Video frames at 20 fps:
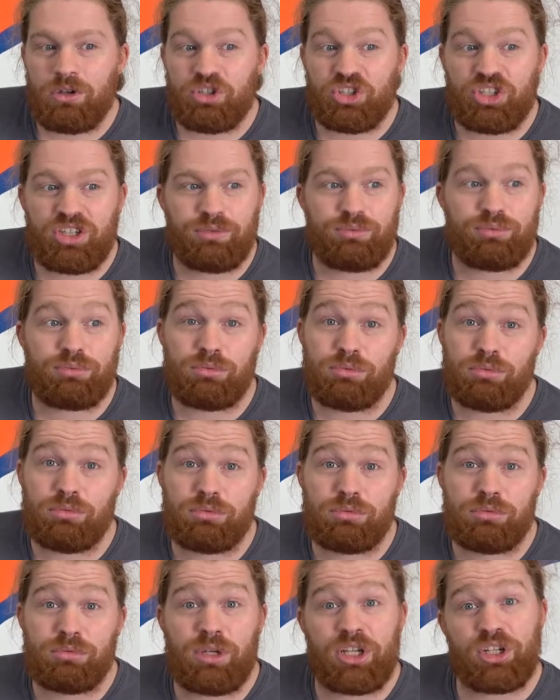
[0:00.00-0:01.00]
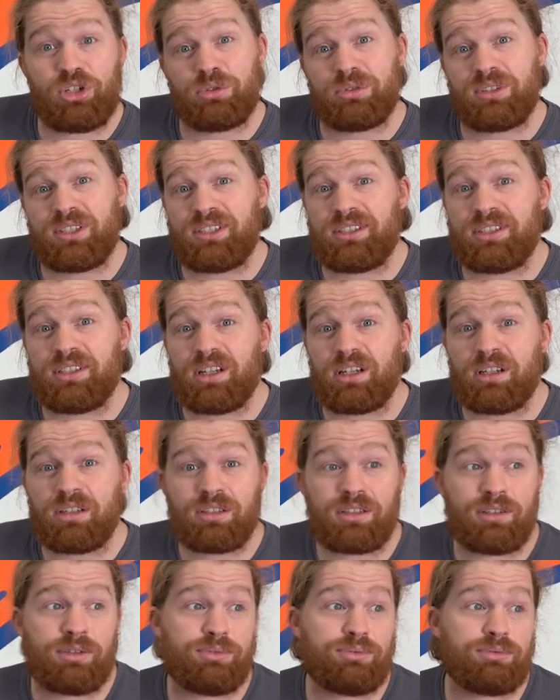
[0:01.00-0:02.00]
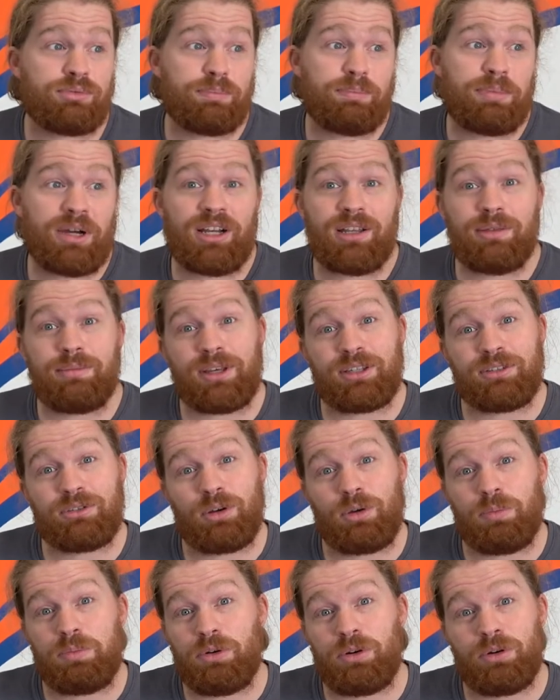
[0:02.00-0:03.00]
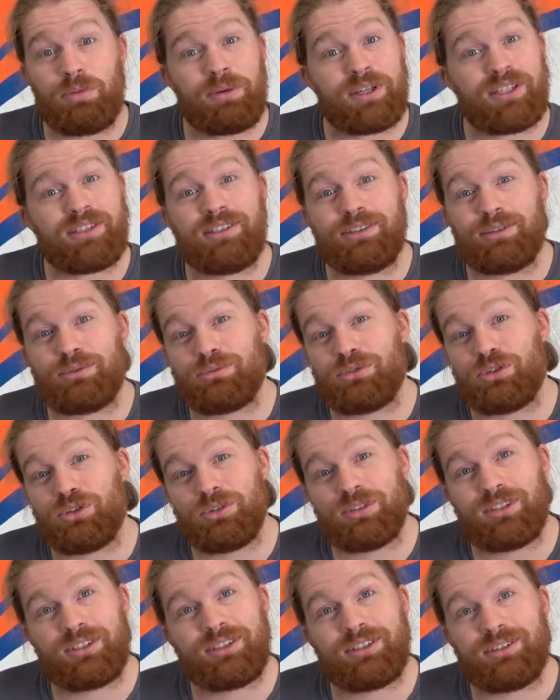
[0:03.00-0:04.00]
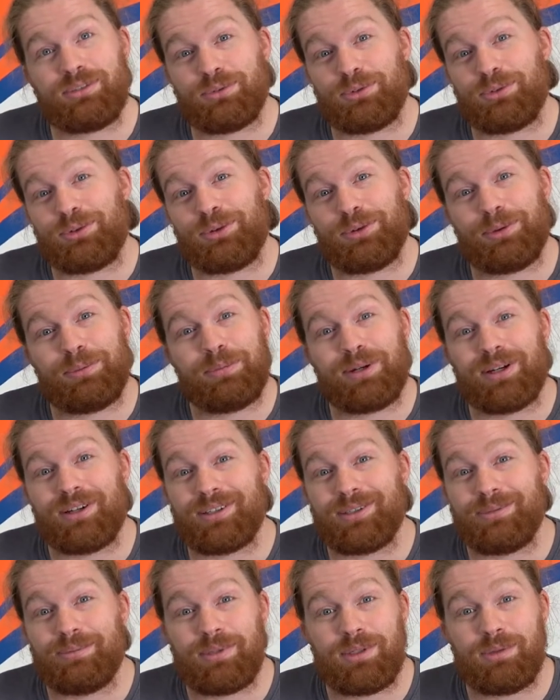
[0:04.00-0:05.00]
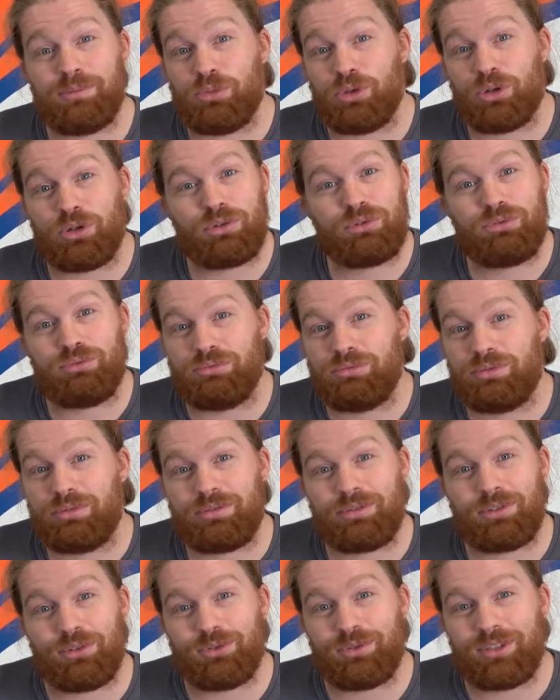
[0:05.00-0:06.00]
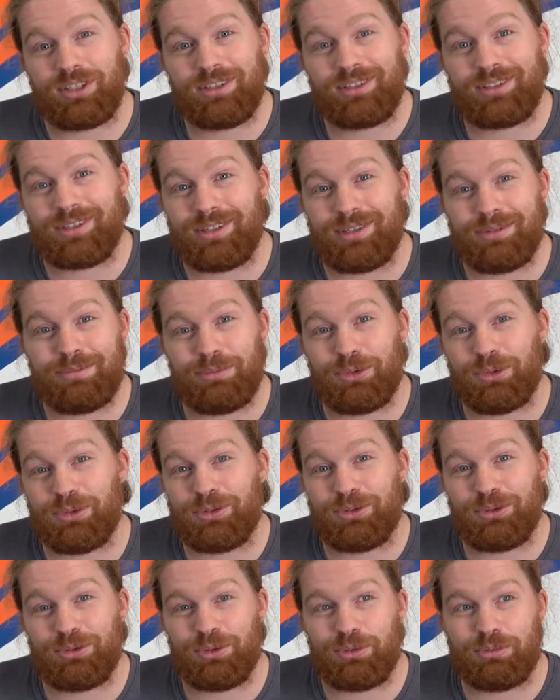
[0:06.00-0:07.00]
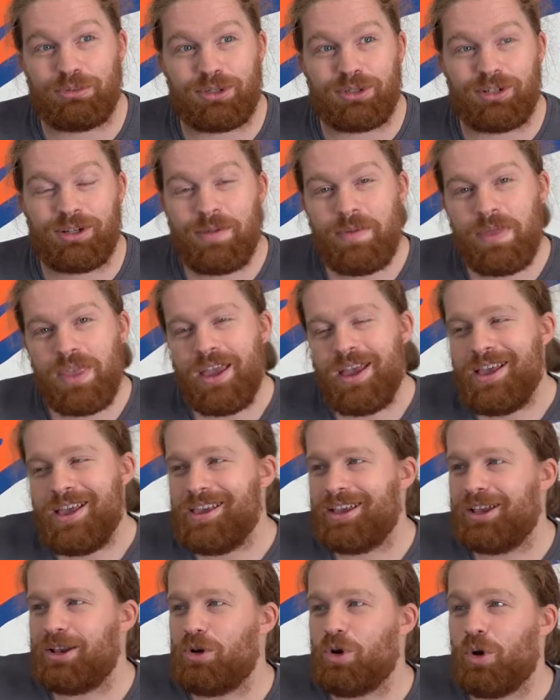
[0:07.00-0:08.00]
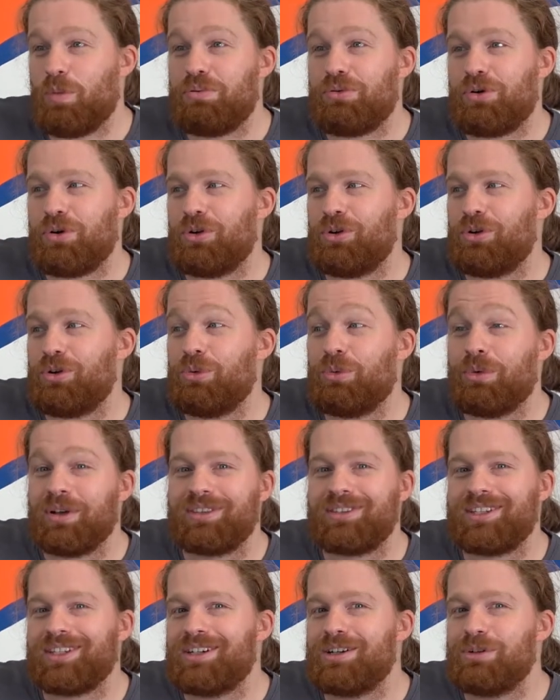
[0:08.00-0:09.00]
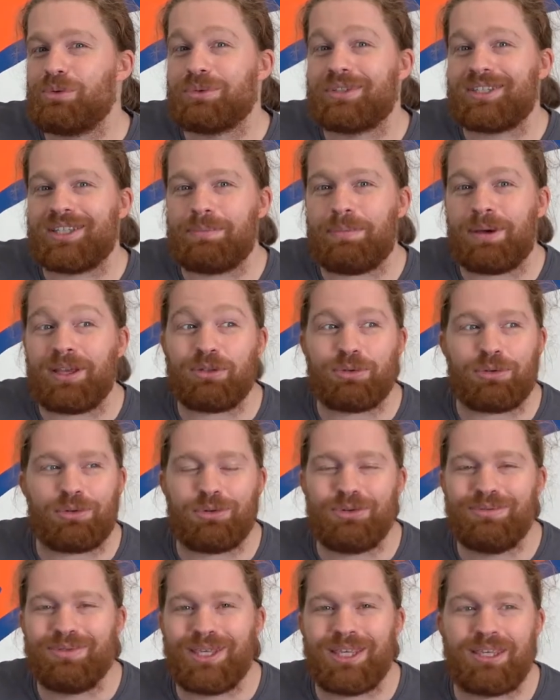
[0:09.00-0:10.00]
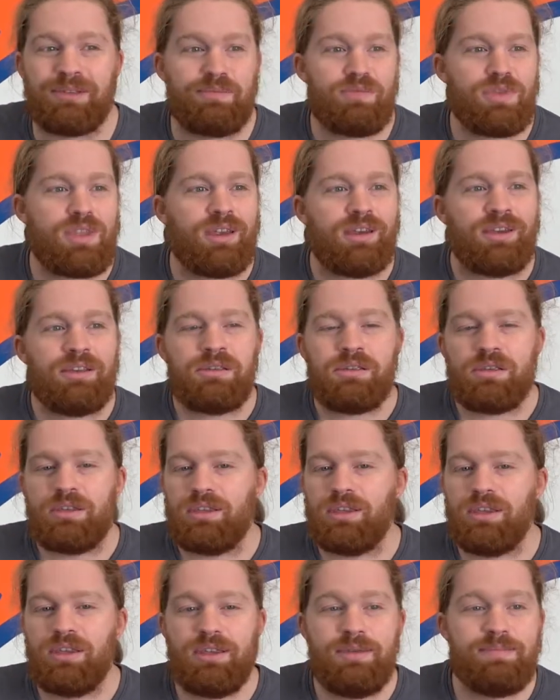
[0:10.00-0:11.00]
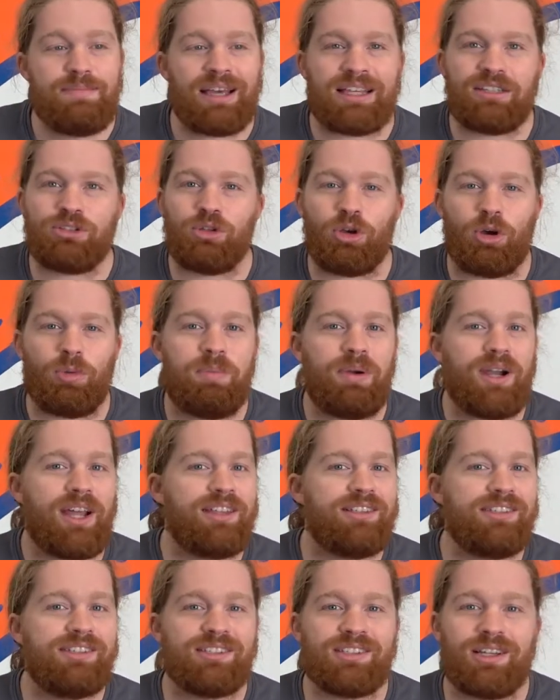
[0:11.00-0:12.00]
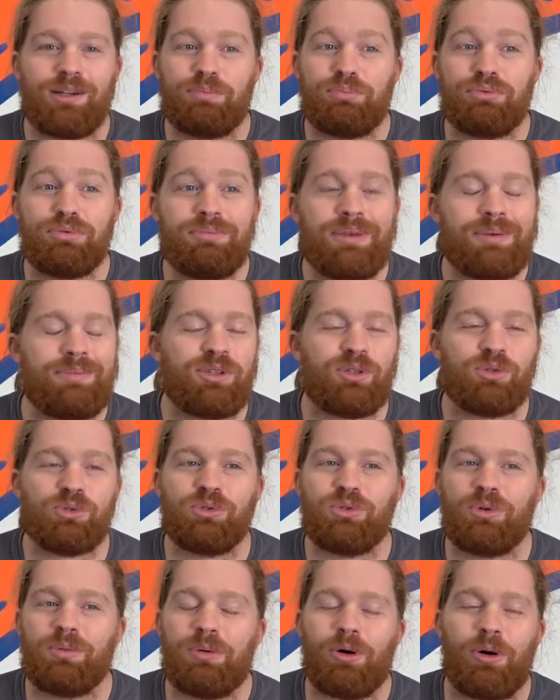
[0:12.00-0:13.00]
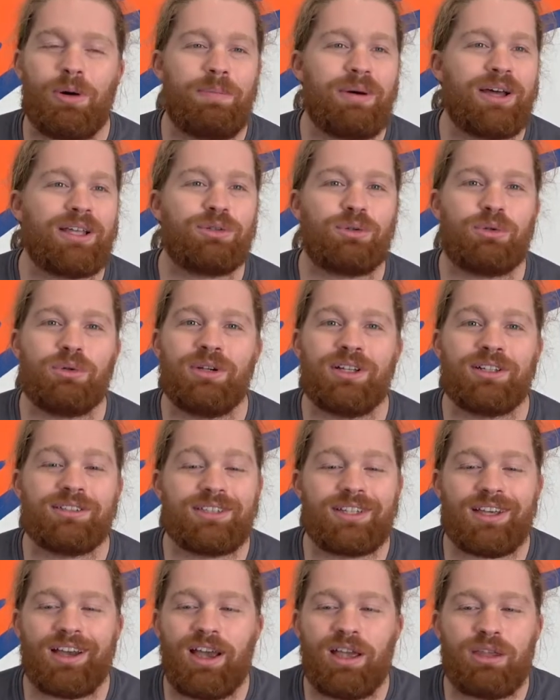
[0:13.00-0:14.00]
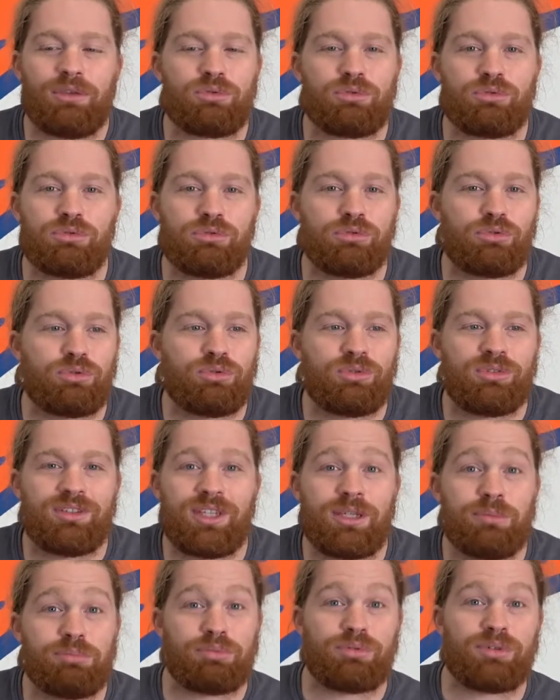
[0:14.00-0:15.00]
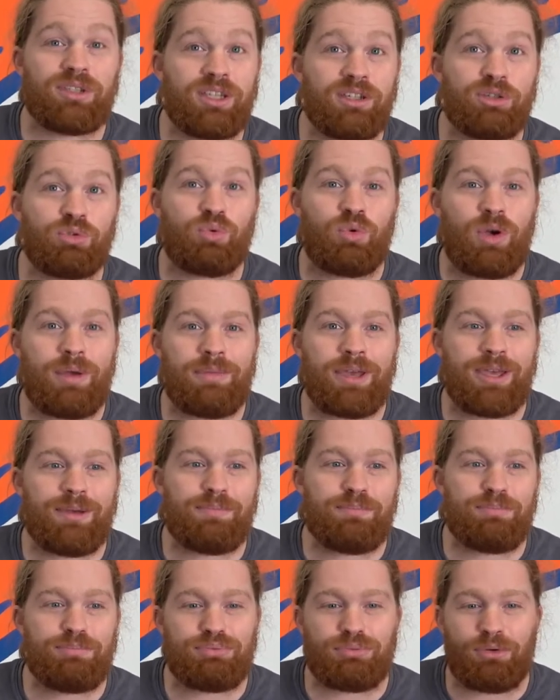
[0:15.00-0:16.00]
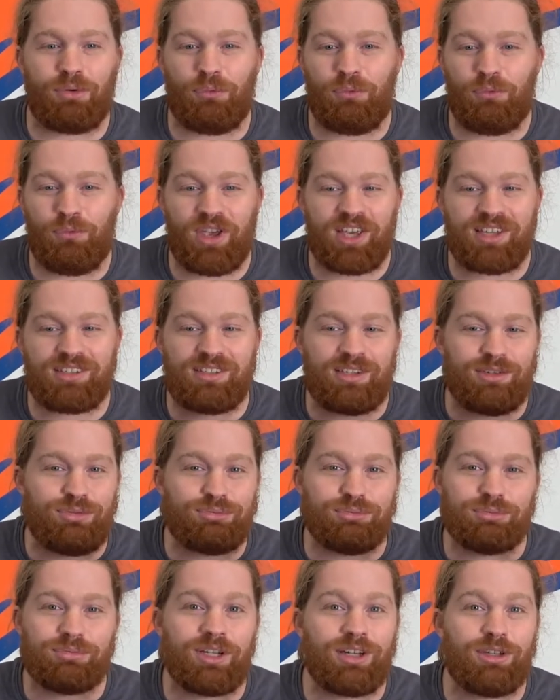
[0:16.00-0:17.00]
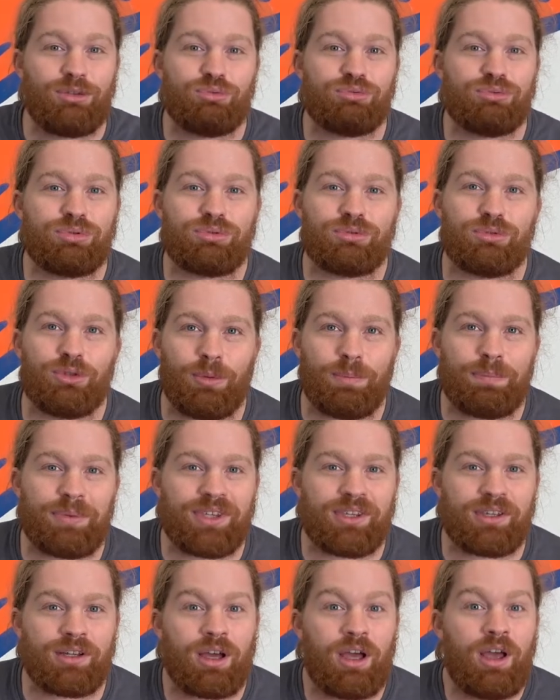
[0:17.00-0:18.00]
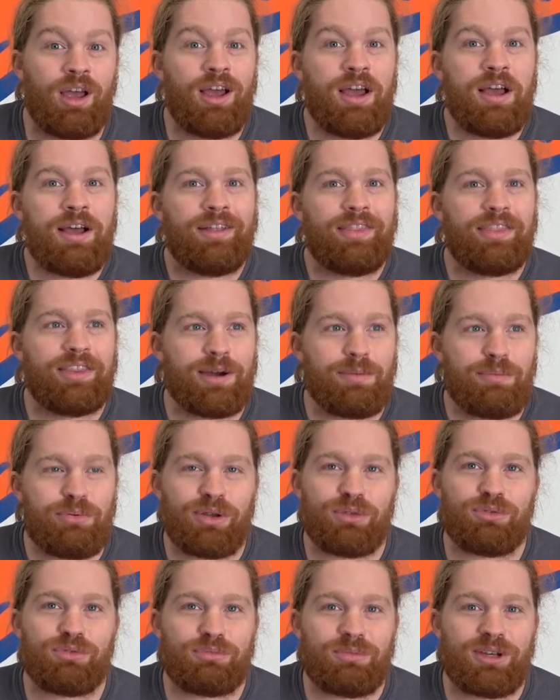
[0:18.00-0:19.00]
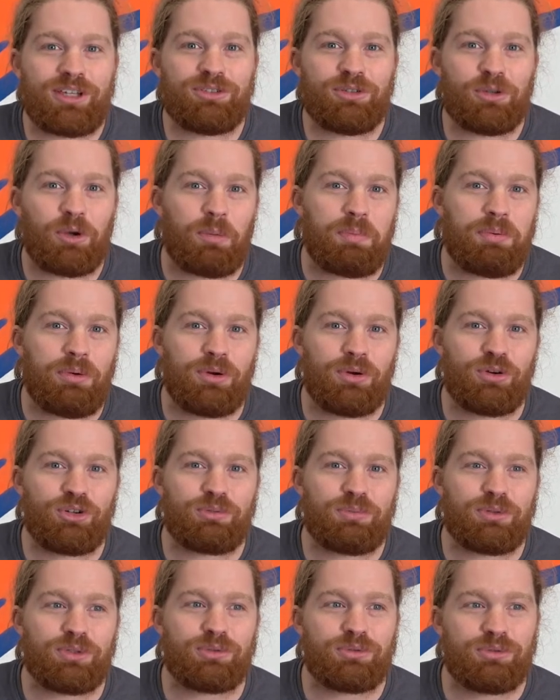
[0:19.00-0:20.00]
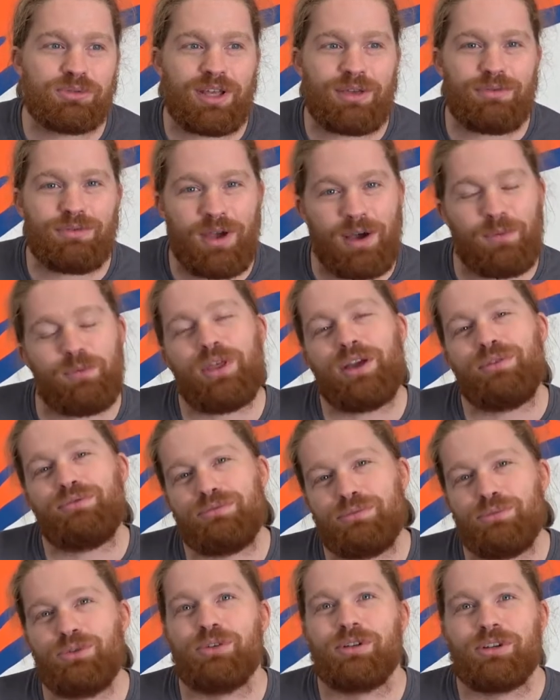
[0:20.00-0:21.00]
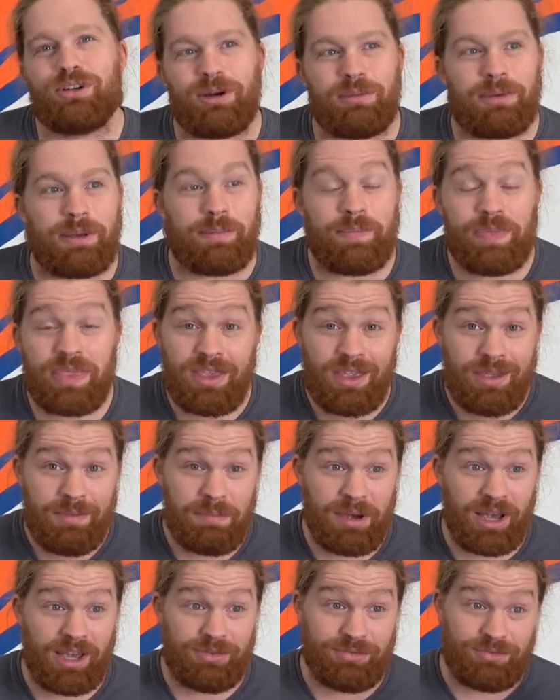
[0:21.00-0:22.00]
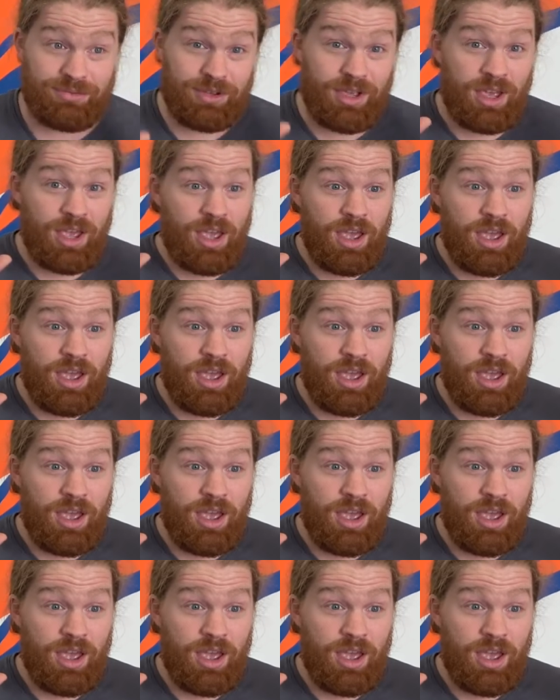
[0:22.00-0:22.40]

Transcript: j'ai vu les gentils hein, qui font pas les master plans parce qu'ils sont gentils, donc ben, ils, meurent tous en fait, c'est moqueux de bol. Et l'empereur lointain, on sait pas trop, mais il masterplanise un peu, même si on comprend pas trop l'intérêt de se débrouiller soi-même pour faire s'effondrer tout son empire. D'un point de vue masterplan je pense qu'on a, on a vu mieux quand même. Bref,